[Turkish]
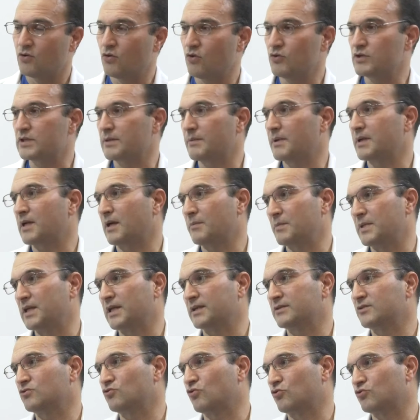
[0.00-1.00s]
o zaman
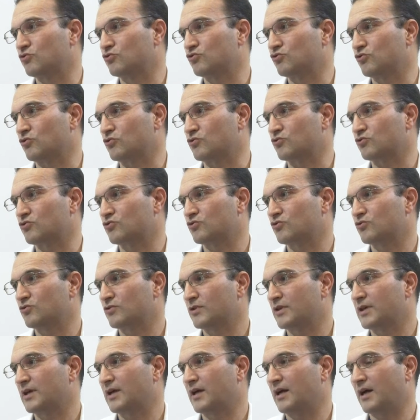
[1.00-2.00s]
ameliyatı konuşuyoruz.
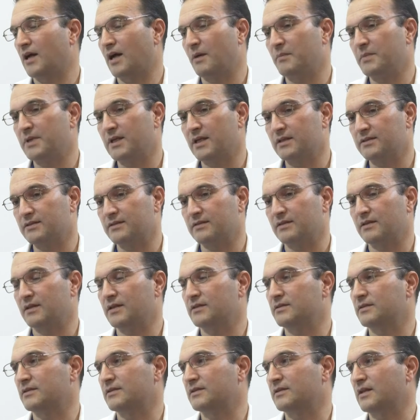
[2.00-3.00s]
Ameliyat
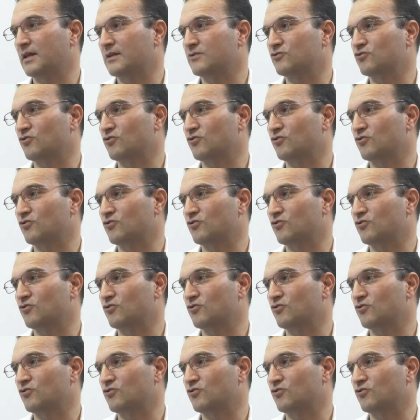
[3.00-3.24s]
ettikten